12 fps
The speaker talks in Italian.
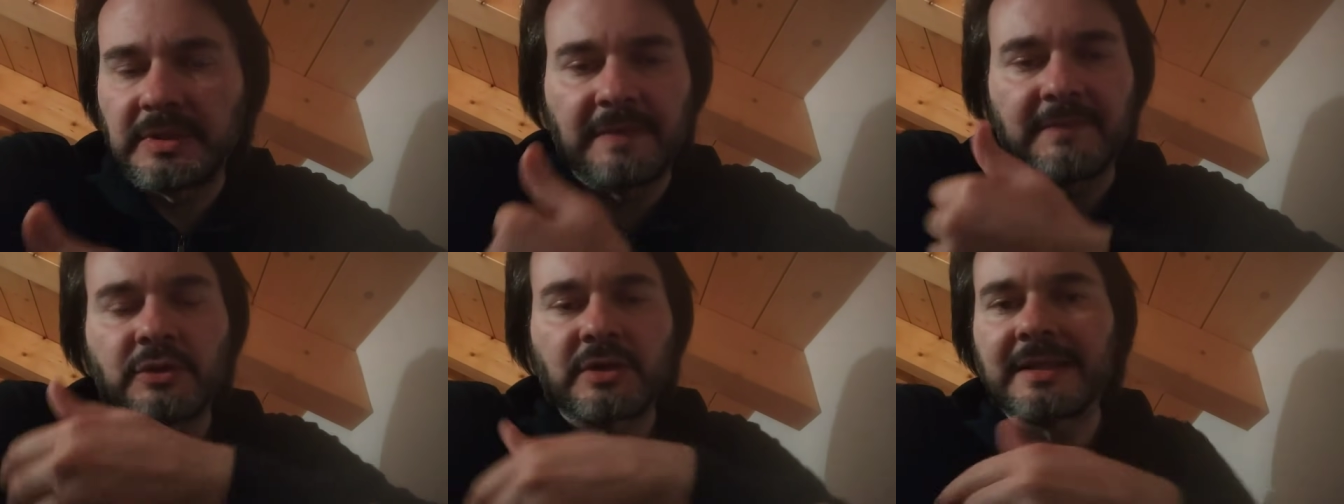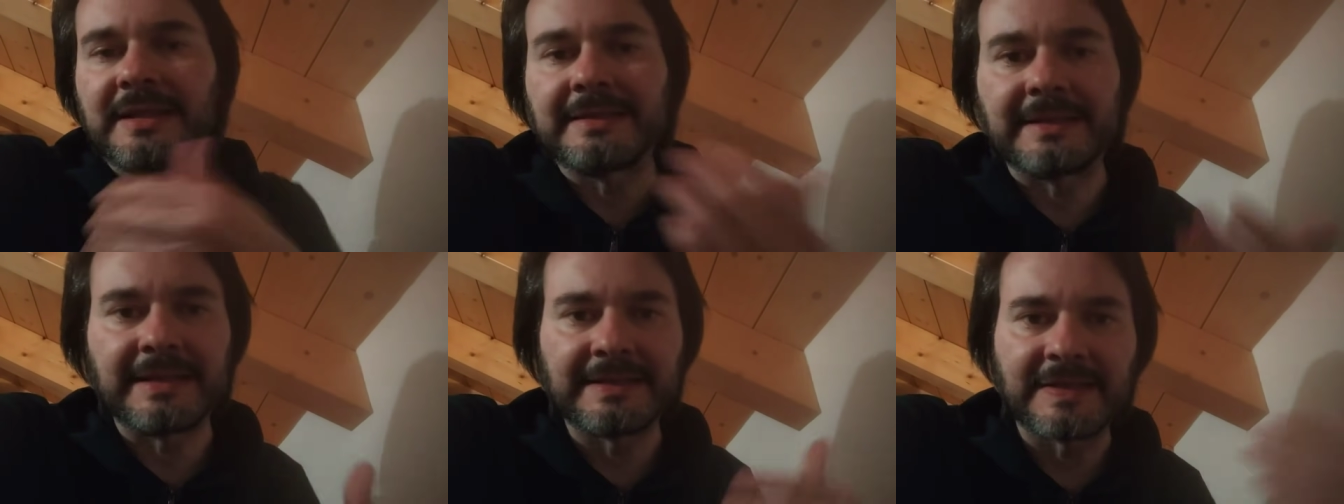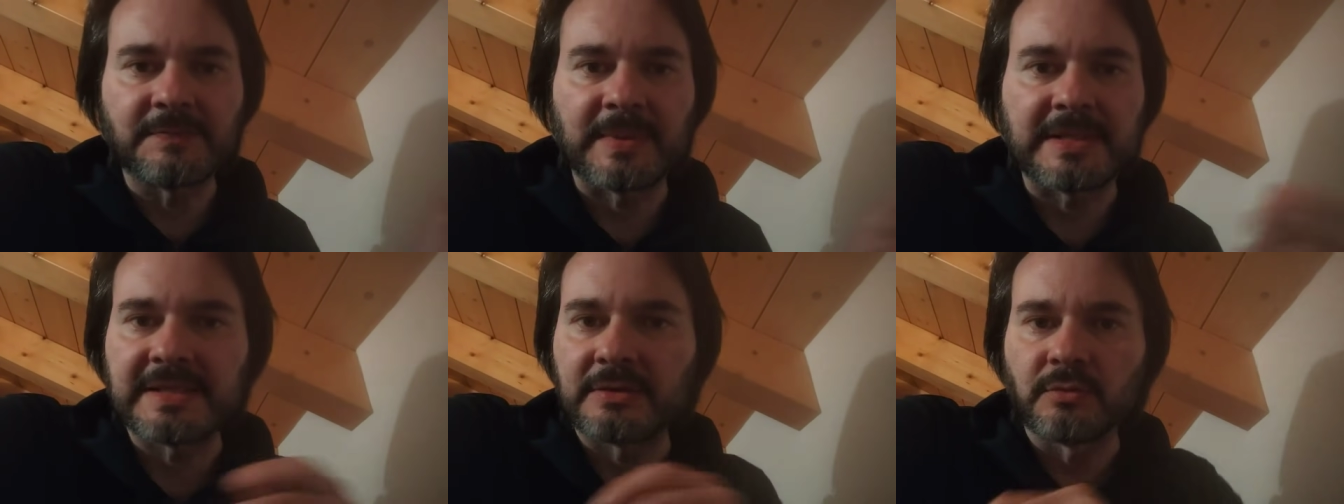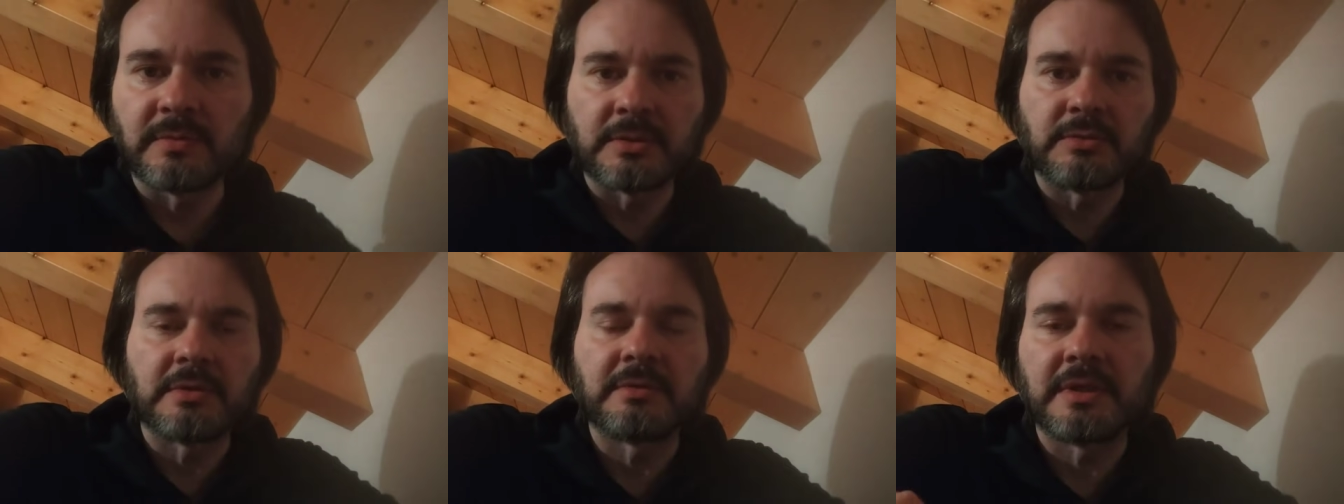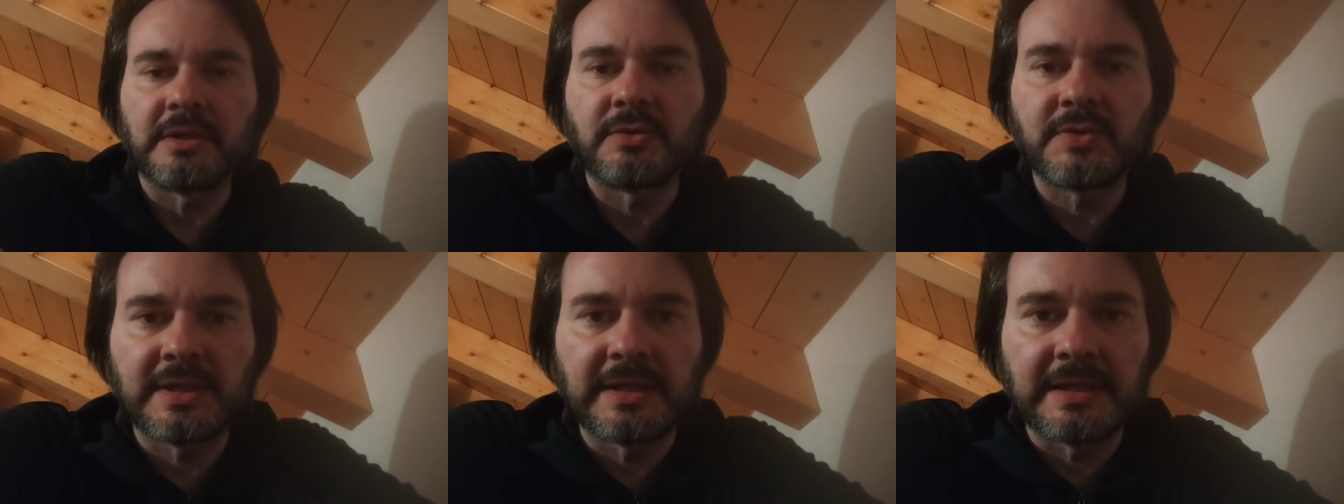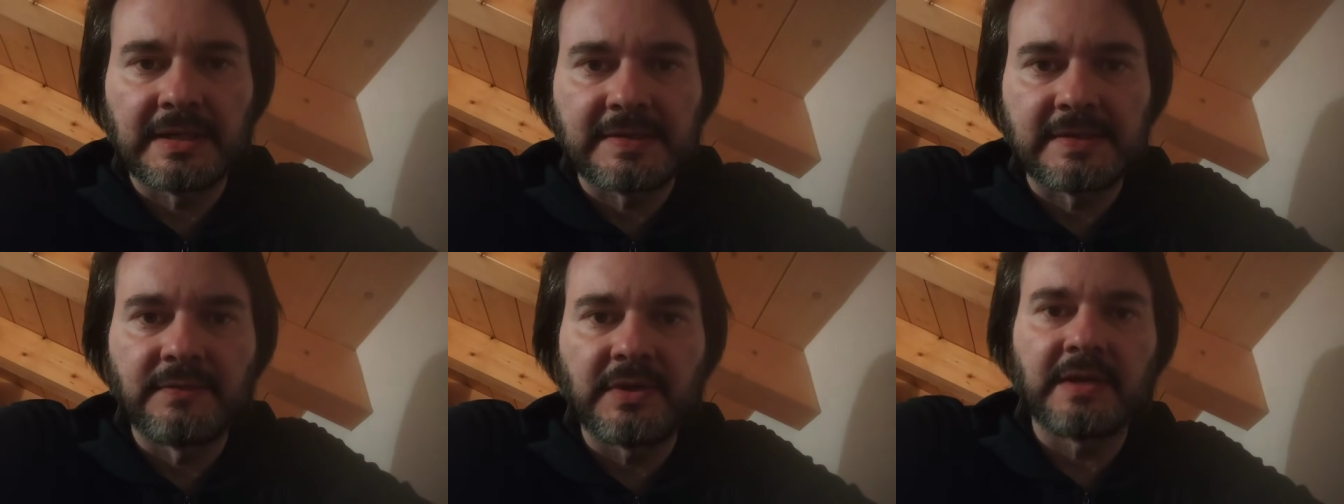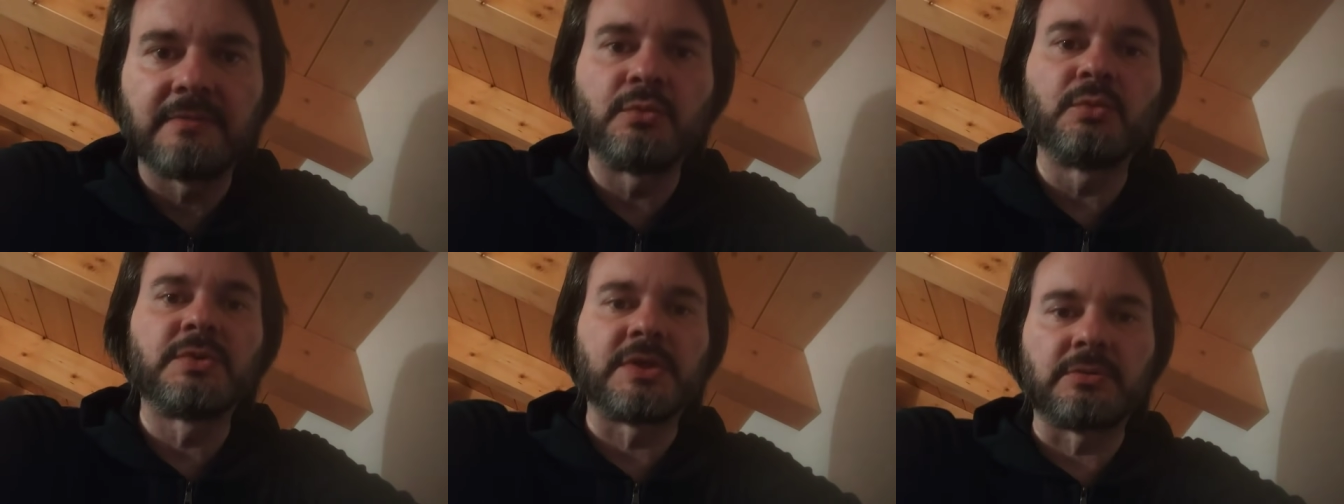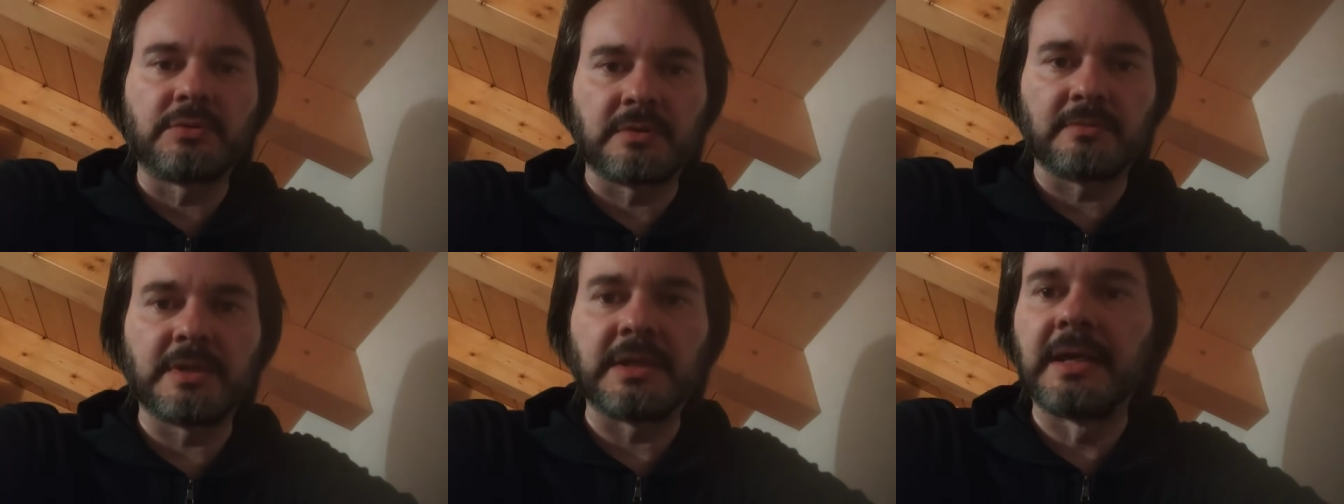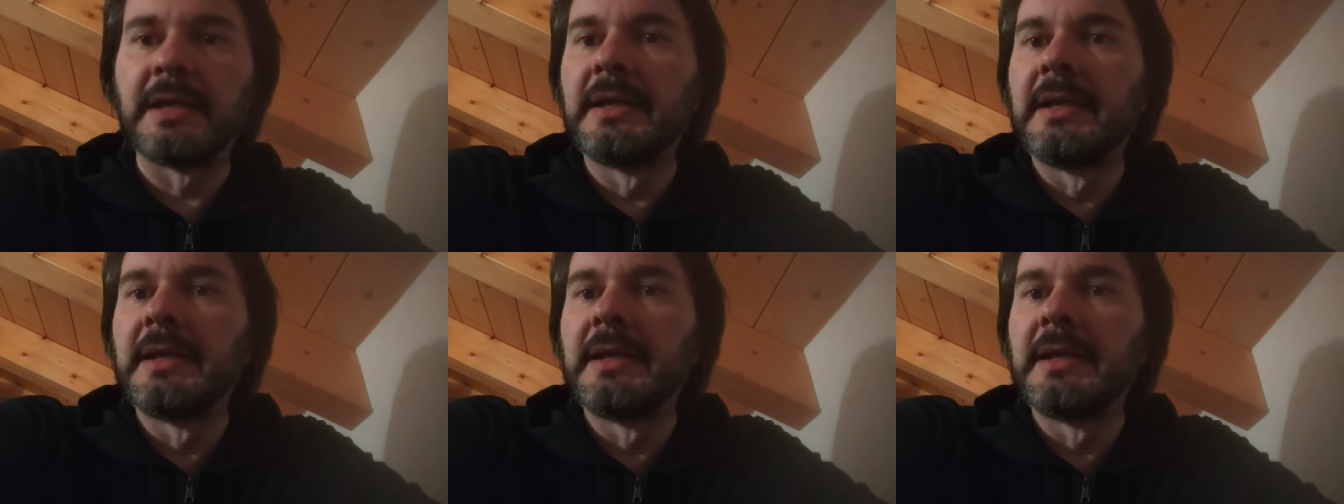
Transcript: La vittoria dell'Atalanta ha spazzato via tutta quella cosa della classifica avulsa e tutte quelle